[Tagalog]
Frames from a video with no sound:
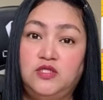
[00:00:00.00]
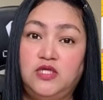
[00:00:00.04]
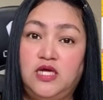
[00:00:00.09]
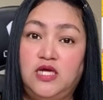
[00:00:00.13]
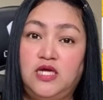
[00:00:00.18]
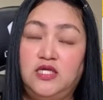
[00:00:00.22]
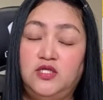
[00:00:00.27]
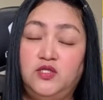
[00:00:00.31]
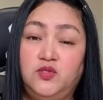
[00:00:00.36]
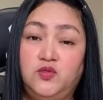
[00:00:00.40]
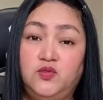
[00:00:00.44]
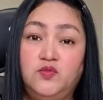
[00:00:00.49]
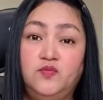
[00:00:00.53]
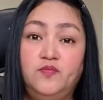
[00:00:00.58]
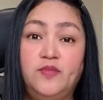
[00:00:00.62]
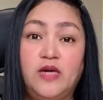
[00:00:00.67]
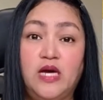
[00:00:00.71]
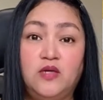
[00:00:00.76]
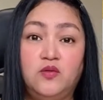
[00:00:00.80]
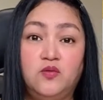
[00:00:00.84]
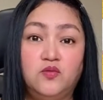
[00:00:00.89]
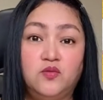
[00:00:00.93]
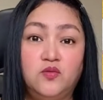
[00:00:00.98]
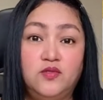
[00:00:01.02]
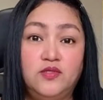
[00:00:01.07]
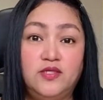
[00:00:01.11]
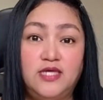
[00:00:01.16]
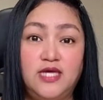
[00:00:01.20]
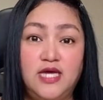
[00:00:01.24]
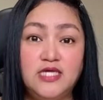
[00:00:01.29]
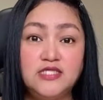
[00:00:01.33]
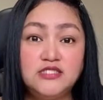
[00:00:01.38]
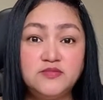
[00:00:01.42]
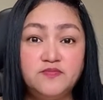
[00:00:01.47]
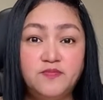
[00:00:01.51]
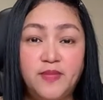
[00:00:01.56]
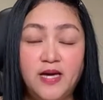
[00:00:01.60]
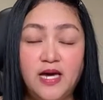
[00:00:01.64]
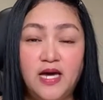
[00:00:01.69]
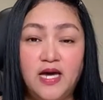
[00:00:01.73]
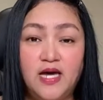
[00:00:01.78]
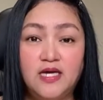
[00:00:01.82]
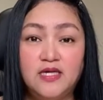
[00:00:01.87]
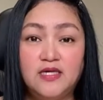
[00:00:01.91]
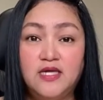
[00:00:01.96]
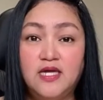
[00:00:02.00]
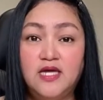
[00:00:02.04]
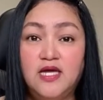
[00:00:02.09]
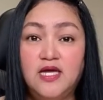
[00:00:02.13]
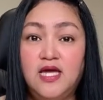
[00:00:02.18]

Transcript: na yung bago kong guest bag